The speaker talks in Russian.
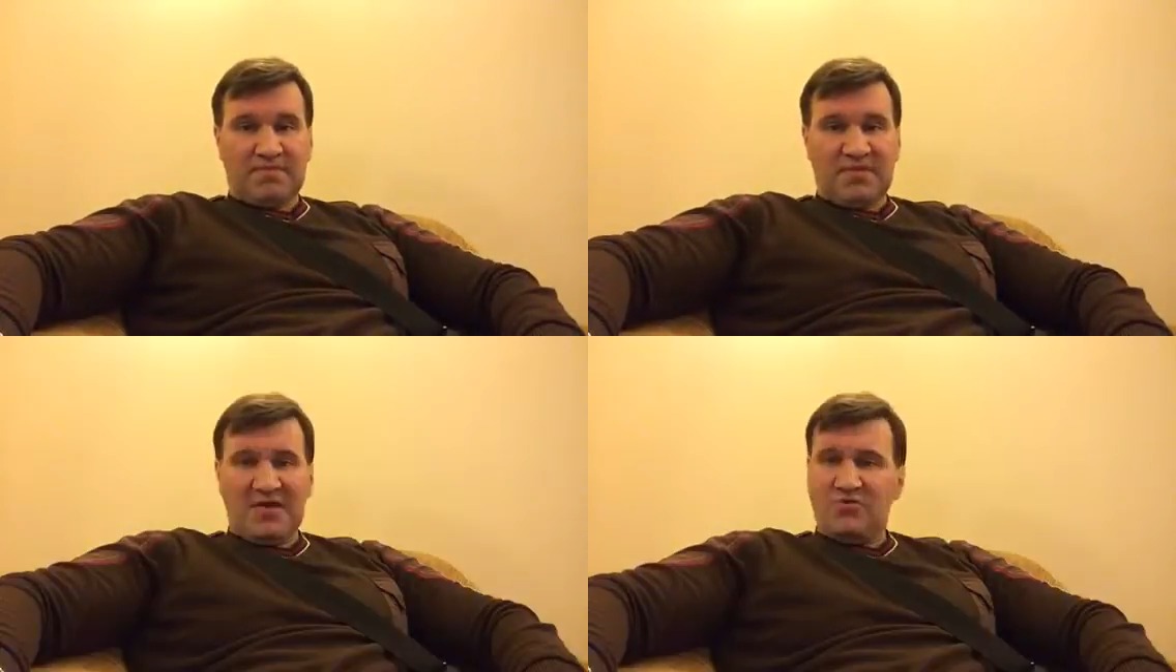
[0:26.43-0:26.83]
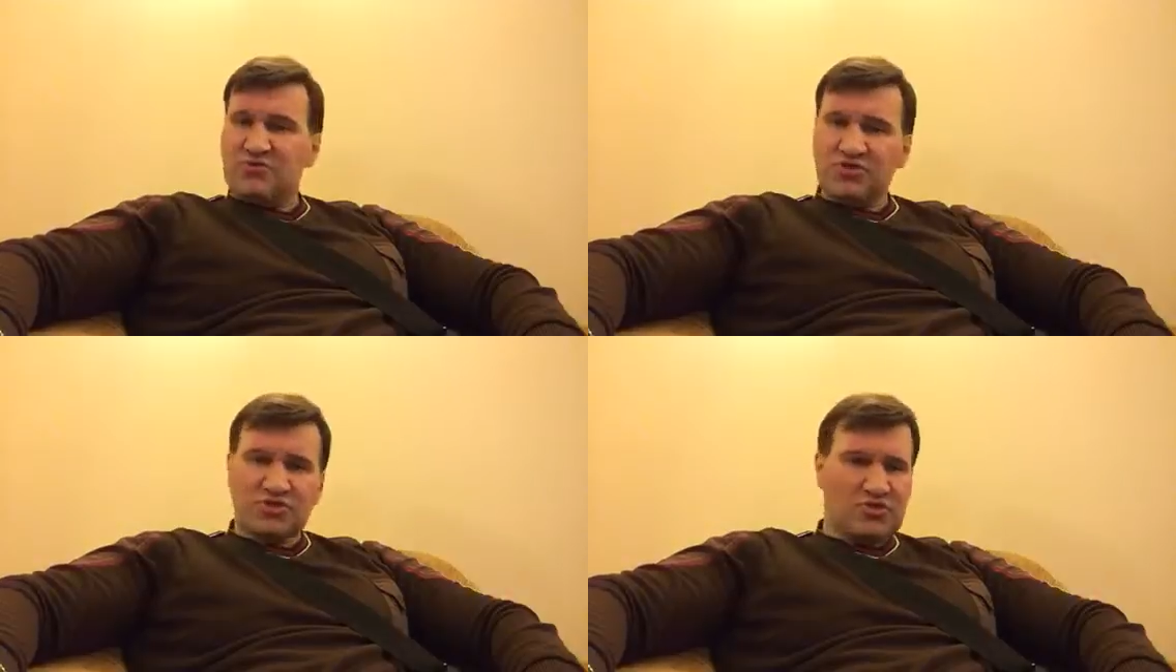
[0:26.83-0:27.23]
Я
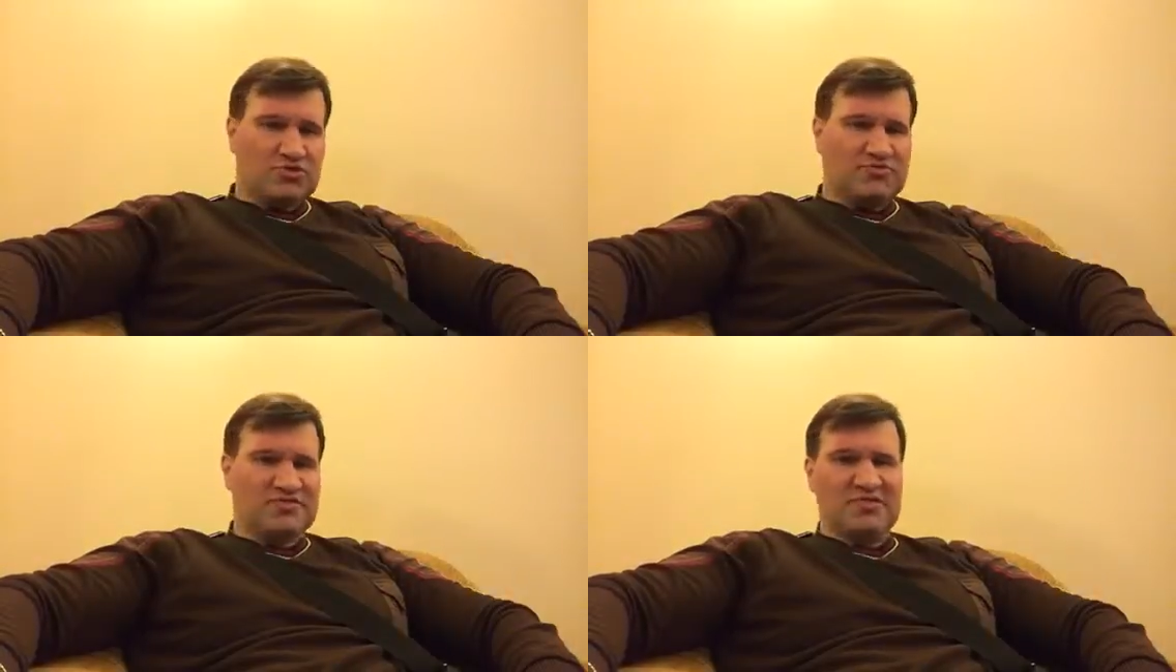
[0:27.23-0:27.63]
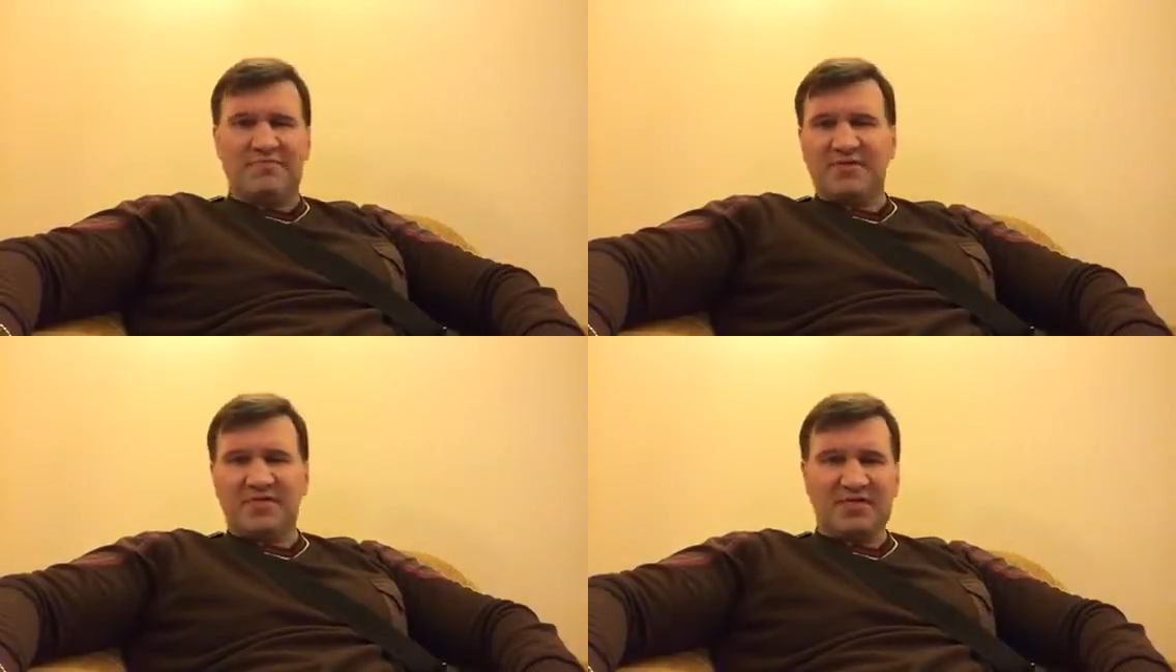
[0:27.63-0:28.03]
уничтожу все
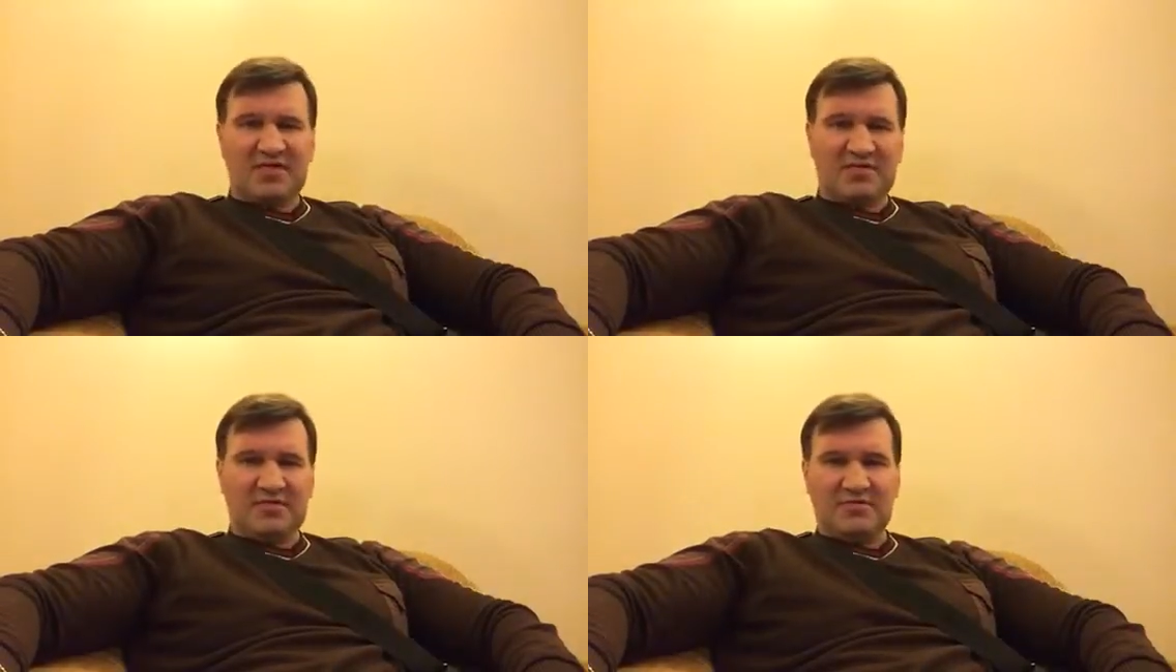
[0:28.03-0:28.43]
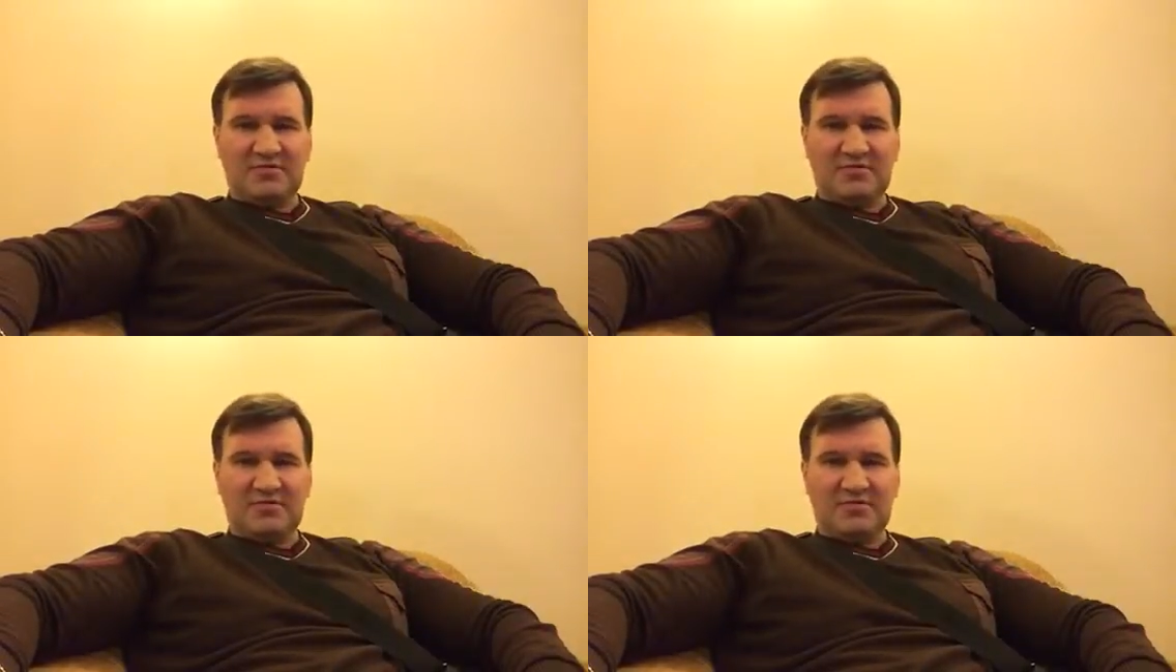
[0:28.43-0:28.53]
преграды,